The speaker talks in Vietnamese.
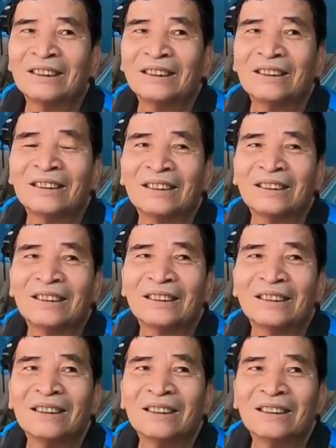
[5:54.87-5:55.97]
chú chú có lao
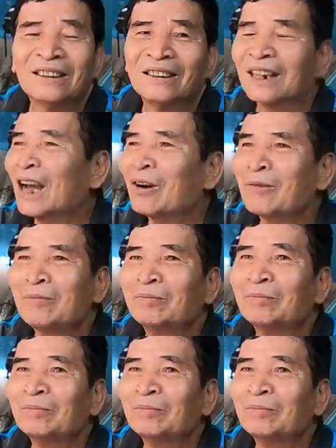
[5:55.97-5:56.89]
động gì không không